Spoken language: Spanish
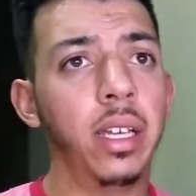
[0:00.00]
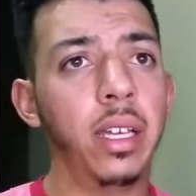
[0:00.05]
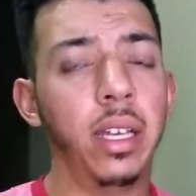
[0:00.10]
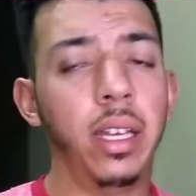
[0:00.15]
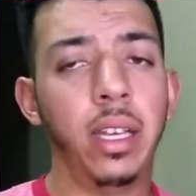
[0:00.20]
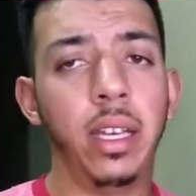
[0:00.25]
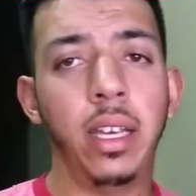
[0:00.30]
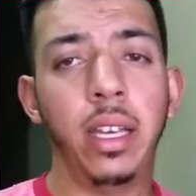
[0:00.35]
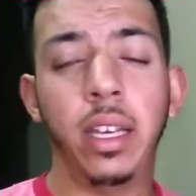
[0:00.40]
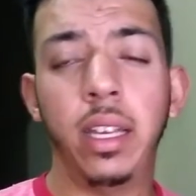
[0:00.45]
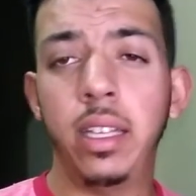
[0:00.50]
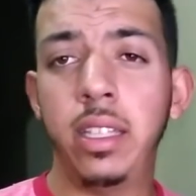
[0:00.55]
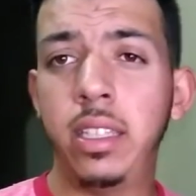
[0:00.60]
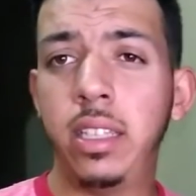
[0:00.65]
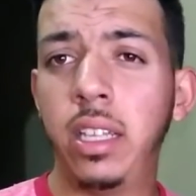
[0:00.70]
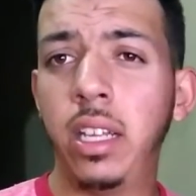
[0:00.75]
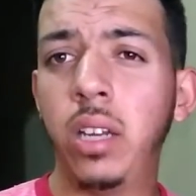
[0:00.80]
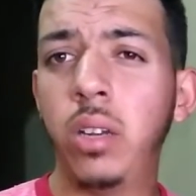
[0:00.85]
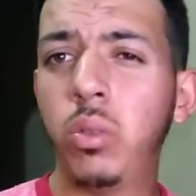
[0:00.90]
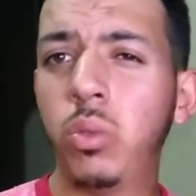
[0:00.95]
eh,
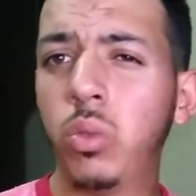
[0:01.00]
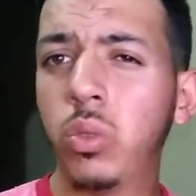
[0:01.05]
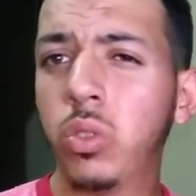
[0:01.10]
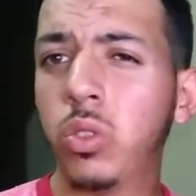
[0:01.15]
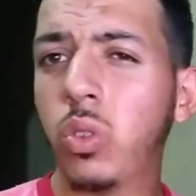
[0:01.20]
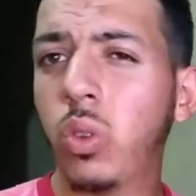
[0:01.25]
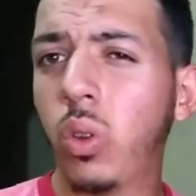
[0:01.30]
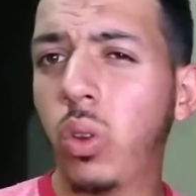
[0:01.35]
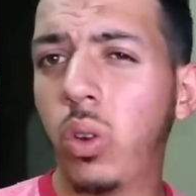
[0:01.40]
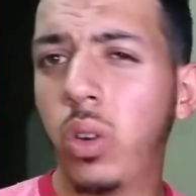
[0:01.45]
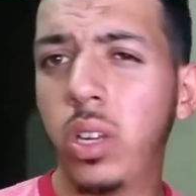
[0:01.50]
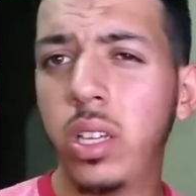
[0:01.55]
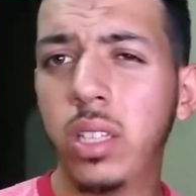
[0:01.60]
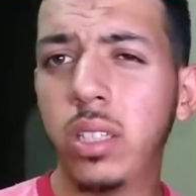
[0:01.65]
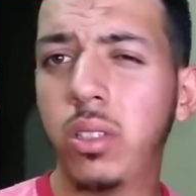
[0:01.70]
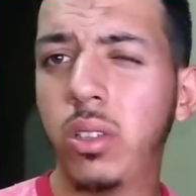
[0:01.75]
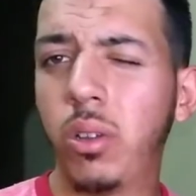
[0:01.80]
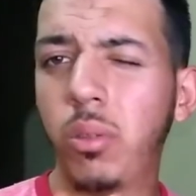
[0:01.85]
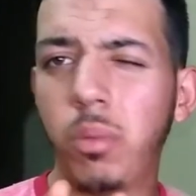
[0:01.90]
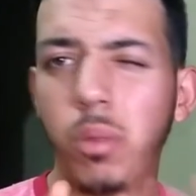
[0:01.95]
tienen unos colores
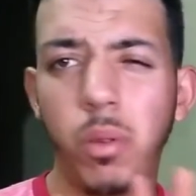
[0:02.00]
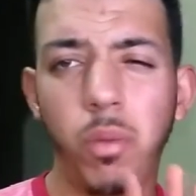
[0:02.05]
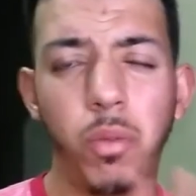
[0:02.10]
como